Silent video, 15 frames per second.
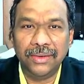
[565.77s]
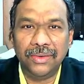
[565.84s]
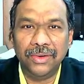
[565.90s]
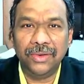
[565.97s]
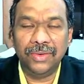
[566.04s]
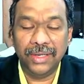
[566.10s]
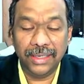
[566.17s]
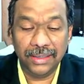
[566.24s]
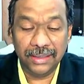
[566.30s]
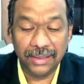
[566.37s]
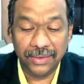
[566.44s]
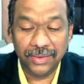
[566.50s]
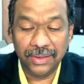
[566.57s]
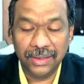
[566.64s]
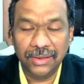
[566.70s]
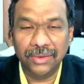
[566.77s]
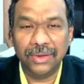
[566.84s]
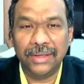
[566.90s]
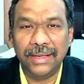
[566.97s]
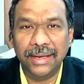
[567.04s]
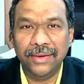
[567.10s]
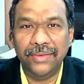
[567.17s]
குழுவில் இருக்கிறவர்கள் ஒரு
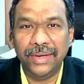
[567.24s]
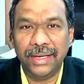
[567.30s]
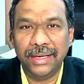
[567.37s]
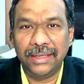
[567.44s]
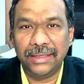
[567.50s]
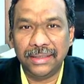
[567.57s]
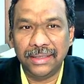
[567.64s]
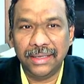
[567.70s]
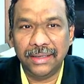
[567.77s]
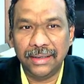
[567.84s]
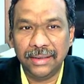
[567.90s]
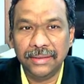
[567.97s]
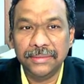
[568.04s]
கேள்வியை கேட்டிருந்தாரு